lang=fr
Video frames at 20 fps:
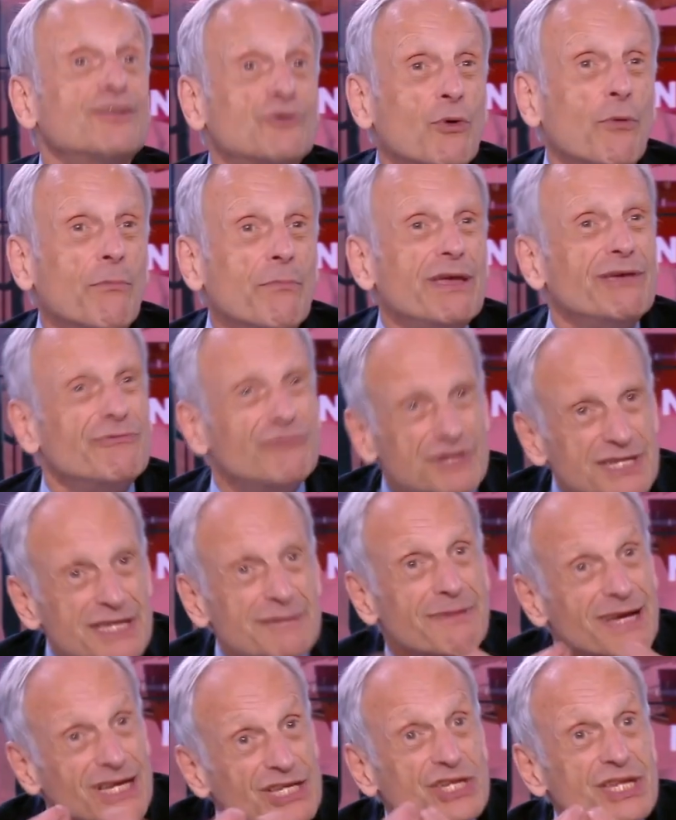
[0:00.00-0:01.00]
tombé. Vous
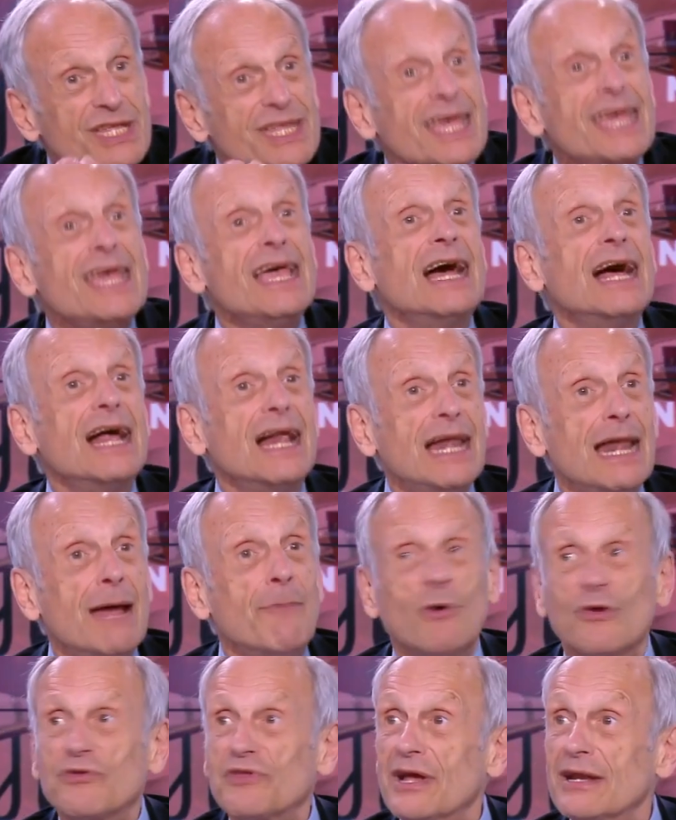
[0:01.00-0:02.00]
imaginez la
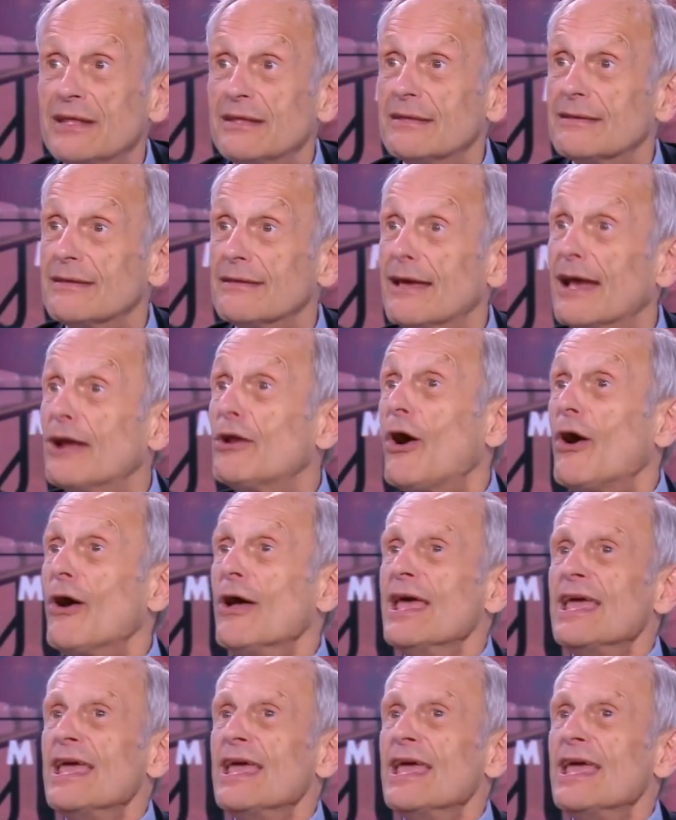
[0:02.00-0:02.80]
mentalité. Alors,